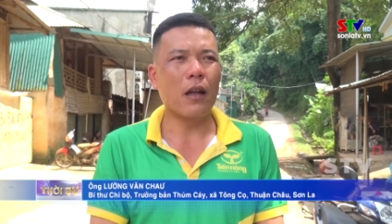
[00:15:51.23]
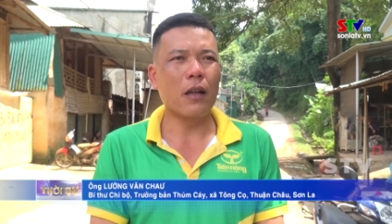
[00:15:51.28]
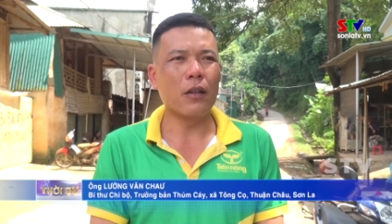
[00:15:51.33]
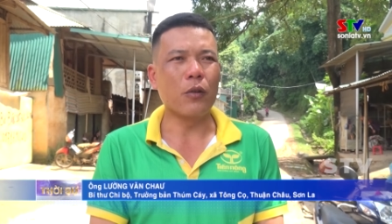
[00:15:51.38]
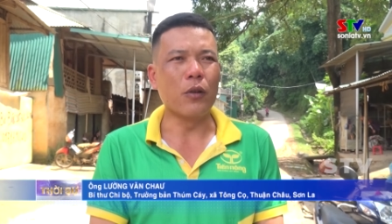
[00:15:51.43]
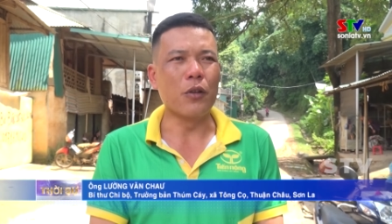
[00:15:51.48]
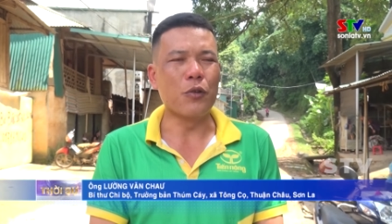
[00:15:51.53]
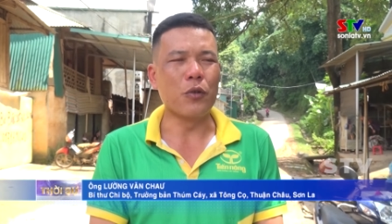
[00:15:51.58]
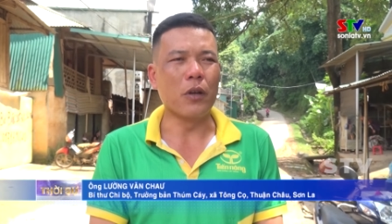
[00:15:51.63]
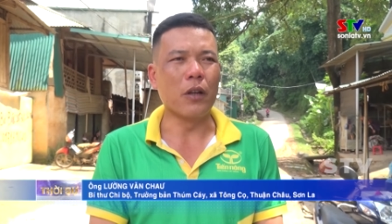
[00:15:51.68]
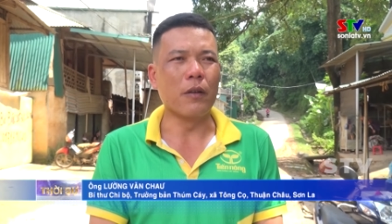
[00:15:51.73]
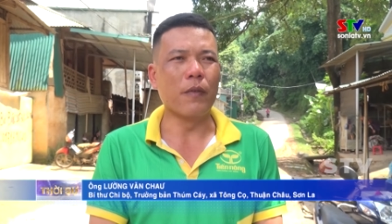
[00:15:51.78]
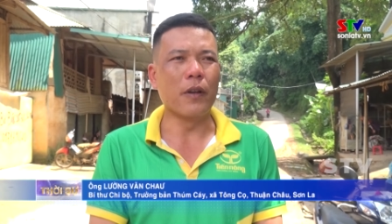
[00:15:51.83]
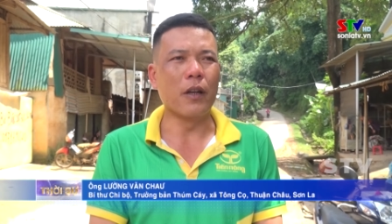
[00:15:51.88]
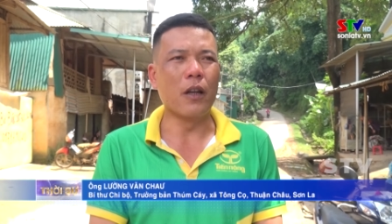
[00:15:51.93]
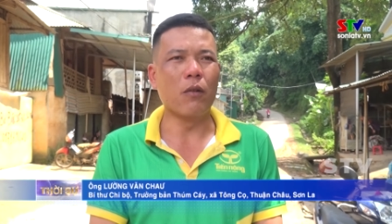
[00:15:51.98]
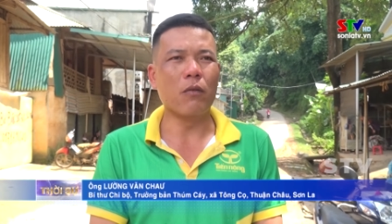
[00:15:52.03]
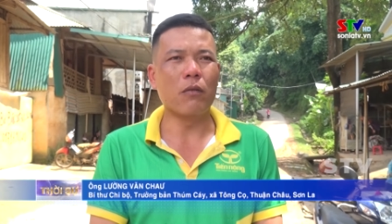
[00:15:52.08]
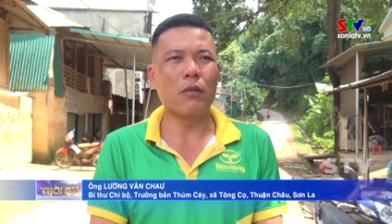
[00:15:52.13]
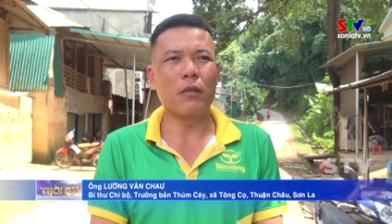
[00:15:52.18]
trên báo
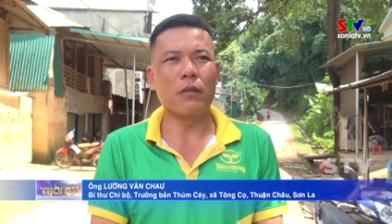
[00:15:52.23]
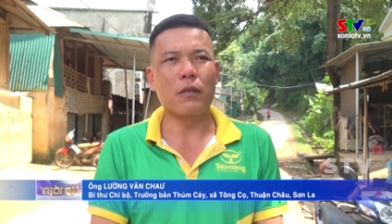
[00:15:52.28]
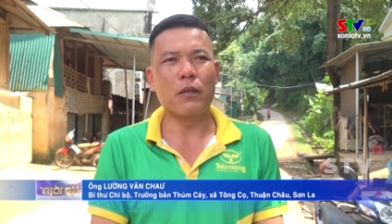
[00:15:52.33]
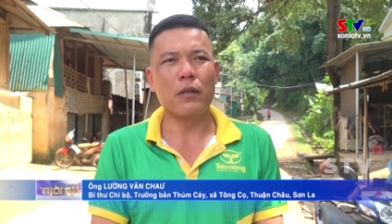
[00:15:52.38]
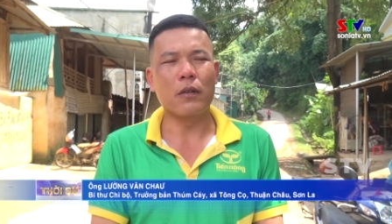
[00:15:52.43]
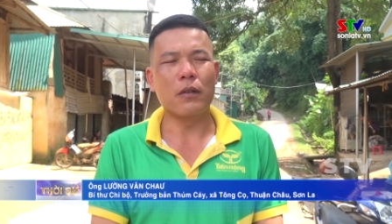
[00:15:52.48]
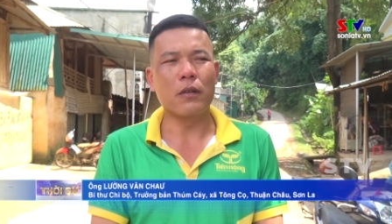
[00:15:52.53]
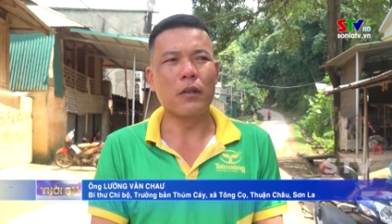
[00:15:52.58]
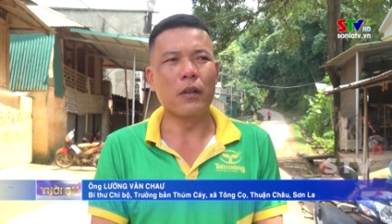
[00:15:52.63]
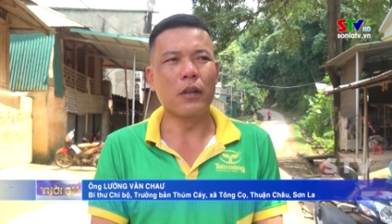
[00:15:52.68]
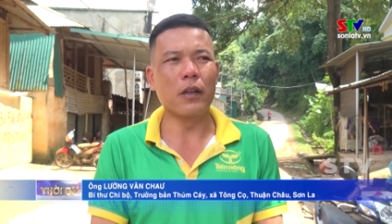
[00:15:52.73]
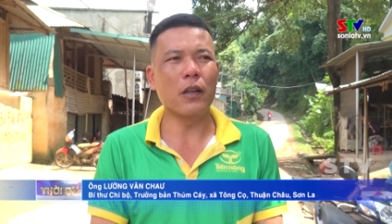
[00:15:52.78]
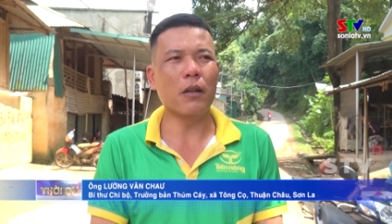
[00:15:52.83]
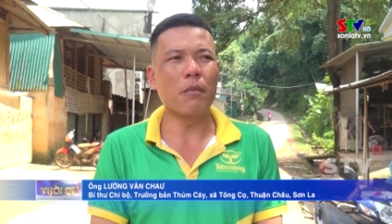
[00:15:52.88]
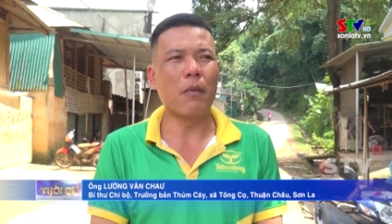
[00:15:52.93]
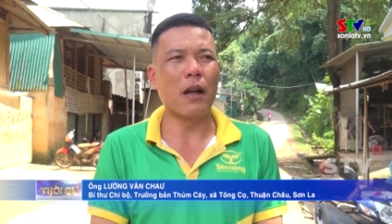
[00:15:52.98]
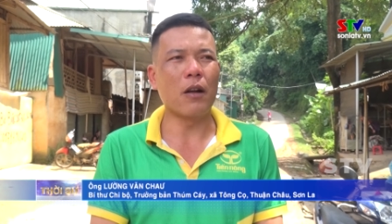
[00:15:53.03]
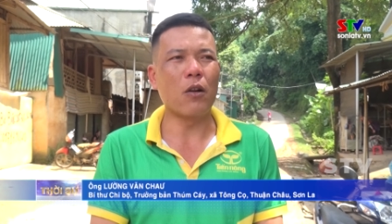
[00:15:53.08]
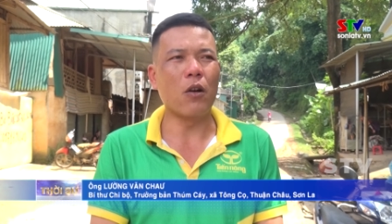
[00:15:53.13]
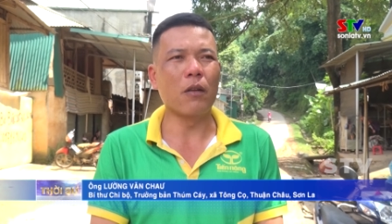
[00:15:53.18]
họt dân hương,
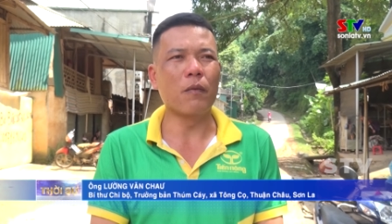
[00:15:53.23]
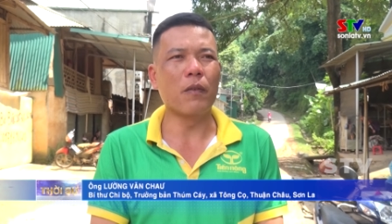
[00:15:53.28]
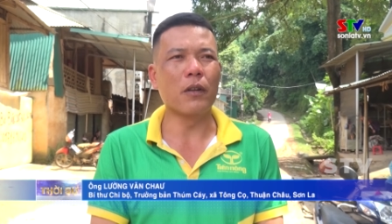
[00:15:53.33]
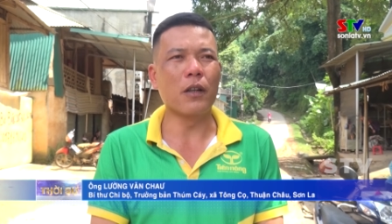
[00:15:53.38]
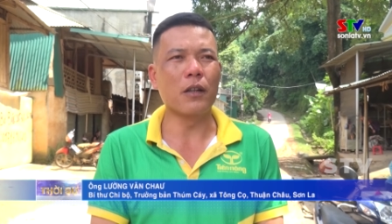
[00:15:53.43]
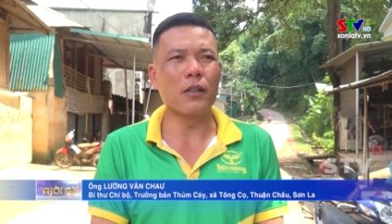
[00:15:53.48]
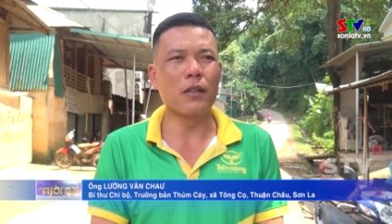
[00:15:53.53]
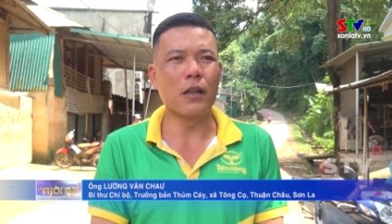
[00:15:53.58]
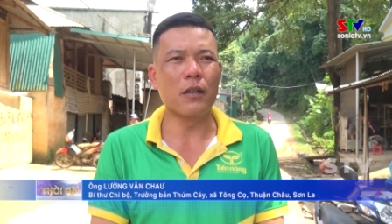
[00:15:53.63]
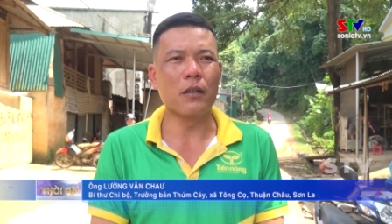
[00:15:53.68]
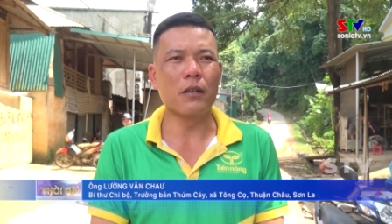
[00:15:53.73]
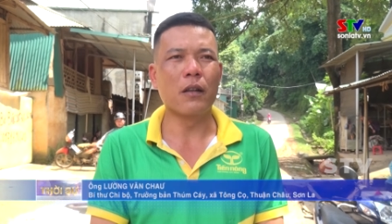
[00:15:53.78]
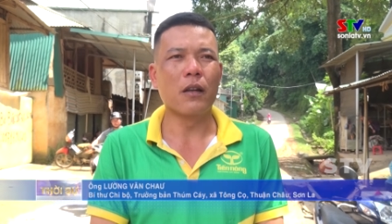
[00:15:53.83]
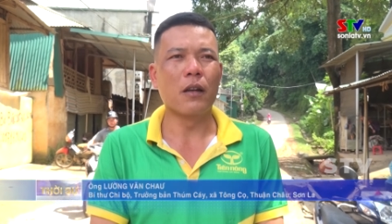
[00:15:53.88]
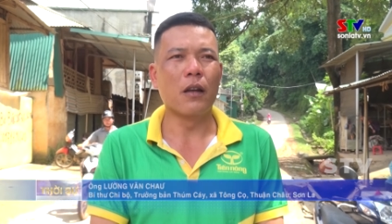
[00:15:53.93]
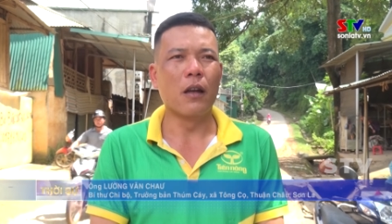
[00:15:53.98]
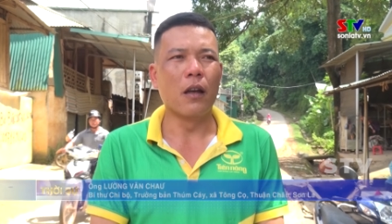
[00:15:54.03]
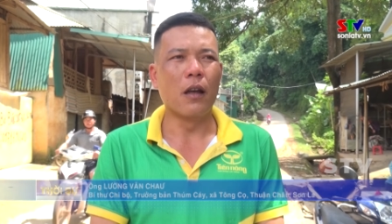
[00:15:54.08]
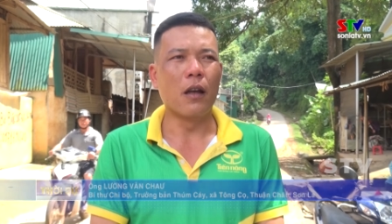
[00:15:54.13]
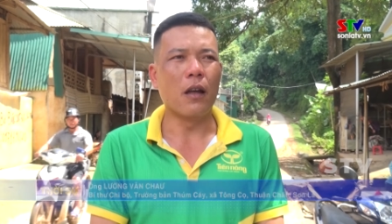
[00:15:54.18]
toàn tâm bao già
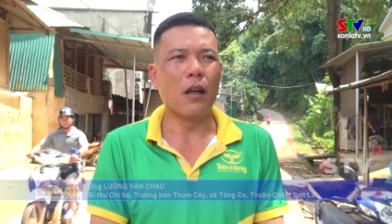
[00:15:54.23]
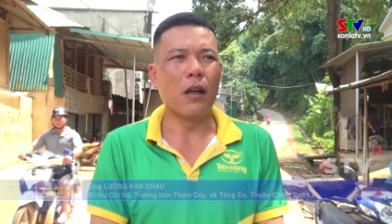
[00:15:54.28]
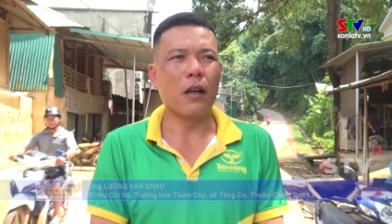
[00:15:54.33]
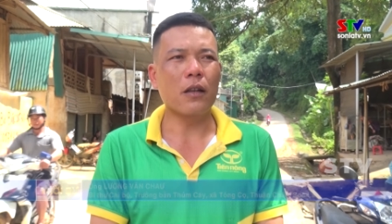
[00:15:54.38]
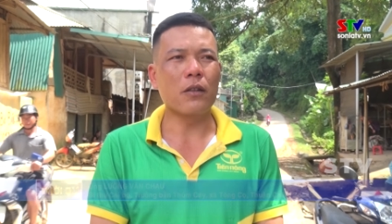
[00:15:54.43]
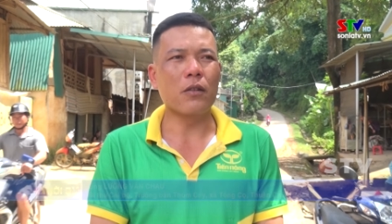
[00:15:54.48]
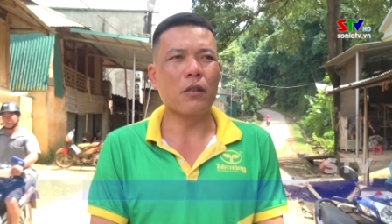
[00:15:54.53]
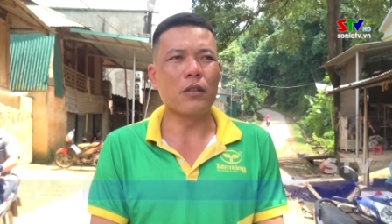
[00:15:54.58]
khảng ho bênh,